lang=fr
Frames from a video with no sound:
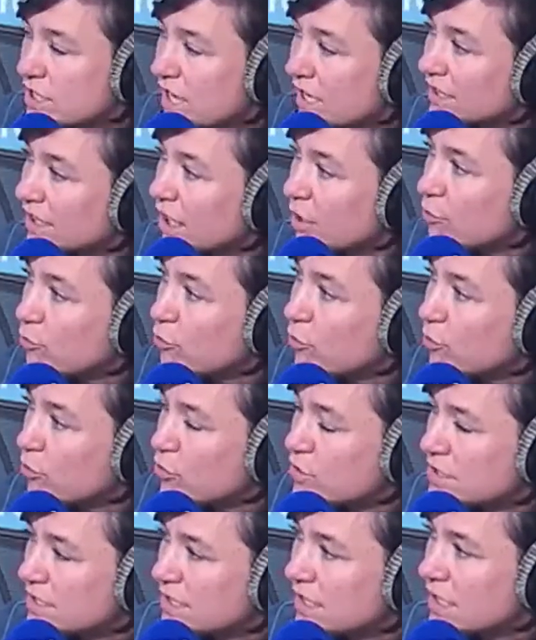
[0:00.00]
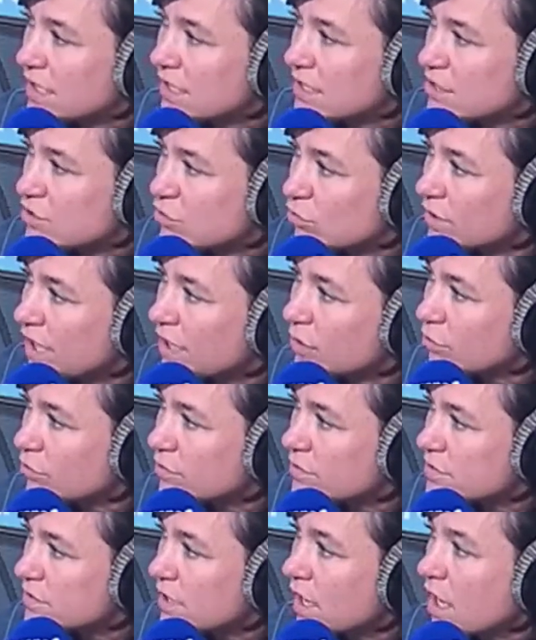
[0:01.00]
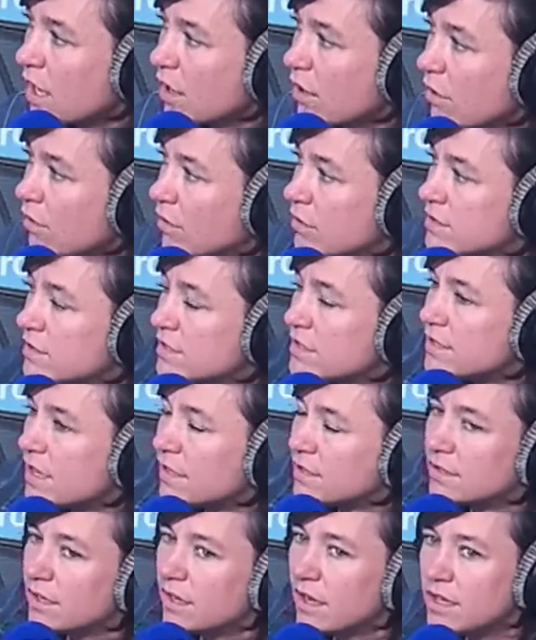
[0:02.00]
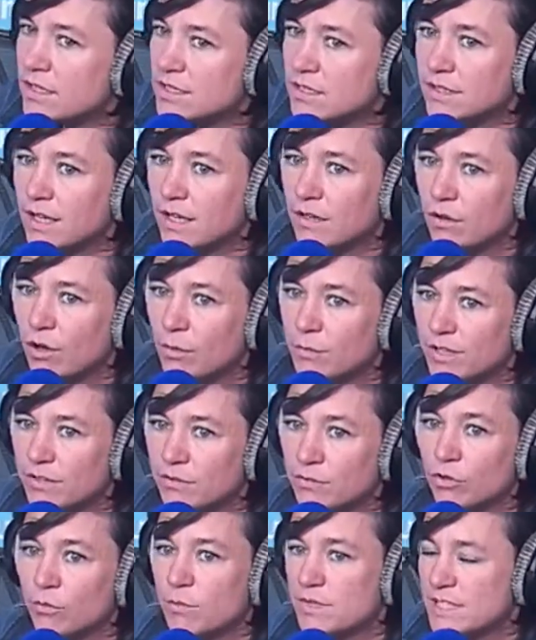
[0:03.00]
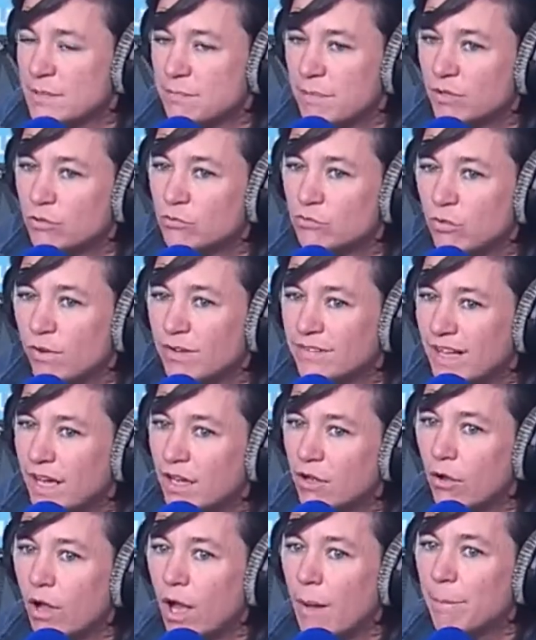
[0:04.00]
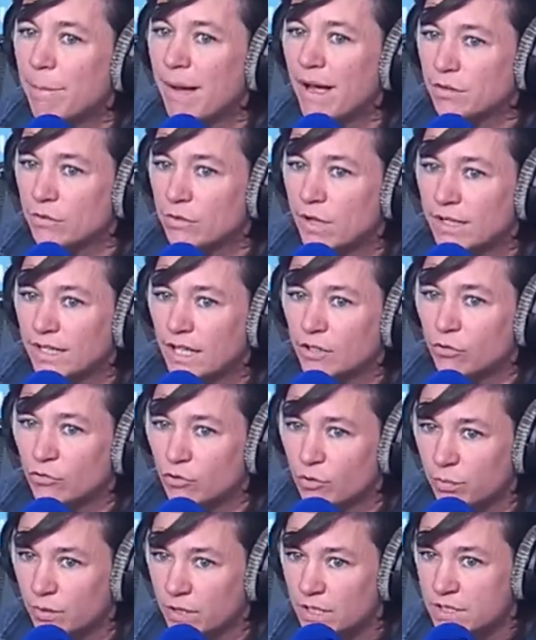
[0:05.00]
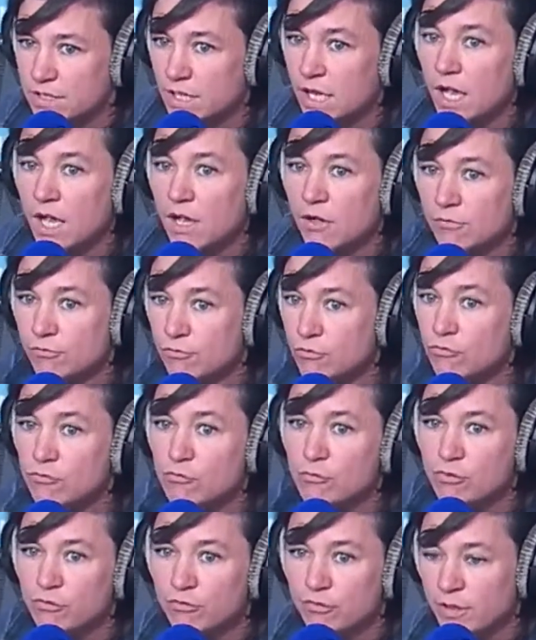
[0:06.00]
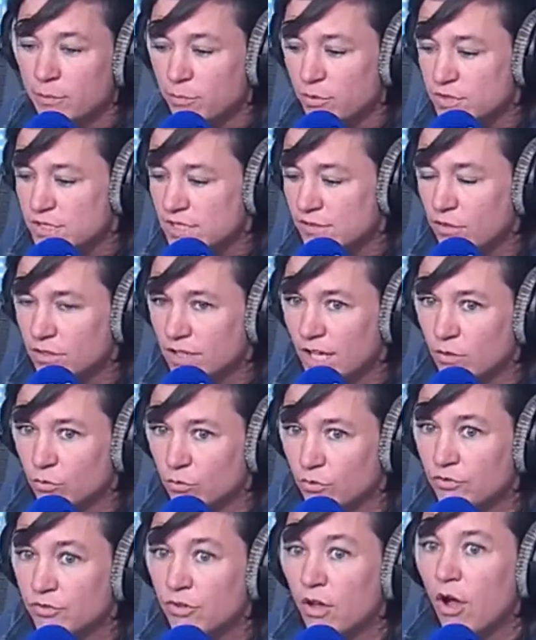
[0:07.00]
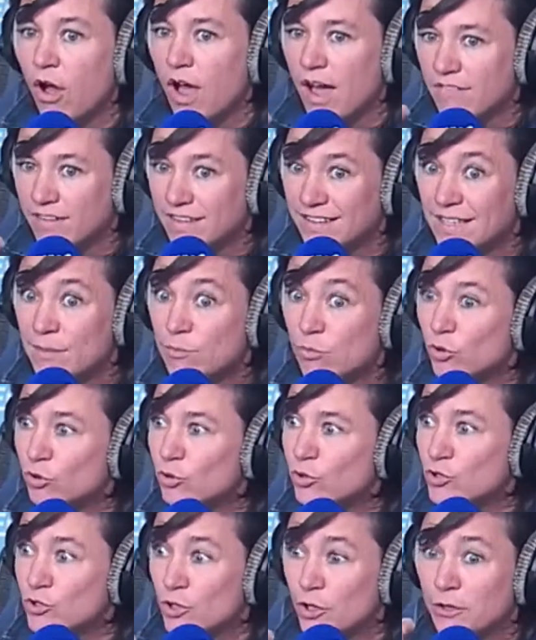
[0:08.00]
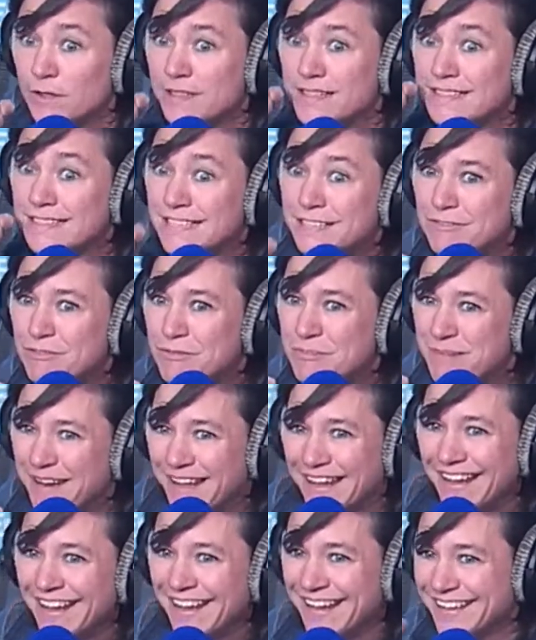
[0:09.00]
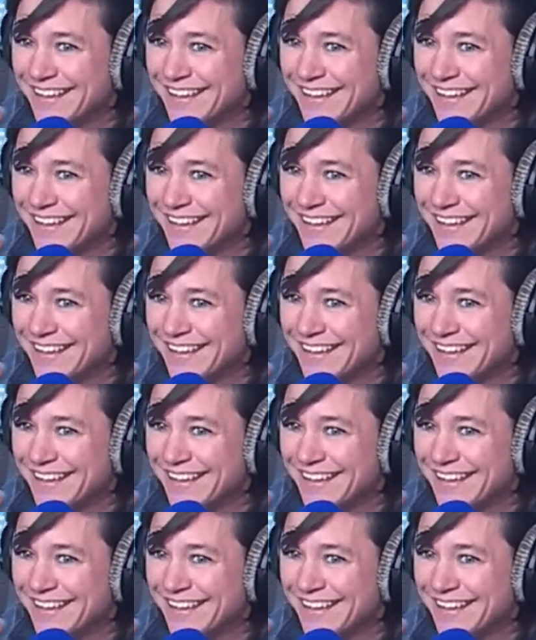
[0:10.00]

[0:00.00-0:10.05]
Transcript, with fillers: chacun peut poster son annonce euh, si sa DRH est d'accord, bien sûr, mais c'est pas du tout un accord, un partenariat d'entreprise. Vous, vous pouvez poster votre annonce avec des mots de jeunes, s'il vous plaît,